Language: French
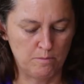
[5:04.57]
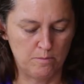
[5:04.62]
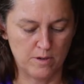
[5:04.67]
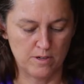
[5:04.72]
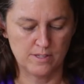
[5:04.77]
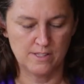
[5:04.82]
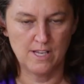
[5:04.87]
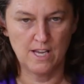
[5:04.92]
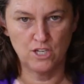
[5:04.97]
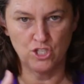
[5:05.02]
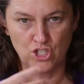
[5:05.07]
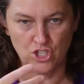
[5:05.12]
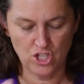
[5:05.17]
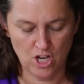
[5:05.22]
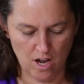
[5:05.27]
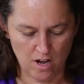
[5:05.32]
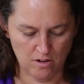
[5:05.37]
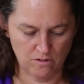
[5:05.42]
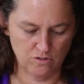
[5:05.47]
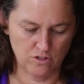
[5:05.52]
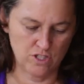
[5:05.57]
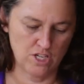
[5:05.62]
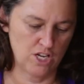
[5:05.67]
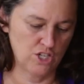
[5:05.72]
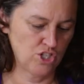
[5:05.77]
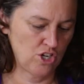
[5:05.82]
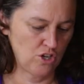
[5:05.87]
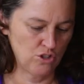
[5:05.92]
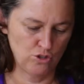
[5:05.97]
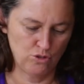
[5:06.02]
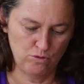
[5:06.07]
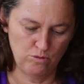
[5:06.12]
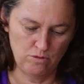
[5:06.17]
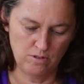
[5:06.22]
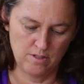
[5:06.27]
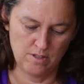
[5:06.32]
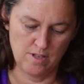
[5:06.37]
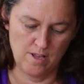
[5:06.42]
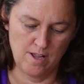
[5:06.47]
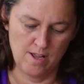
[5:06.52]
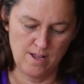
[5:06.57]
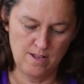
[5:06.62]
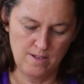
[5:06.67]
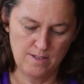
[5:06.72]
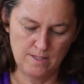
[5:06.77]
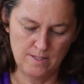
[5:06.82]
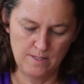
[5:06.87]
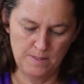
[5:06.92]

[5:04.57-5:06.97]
pas, ça change, ça change tout le temps,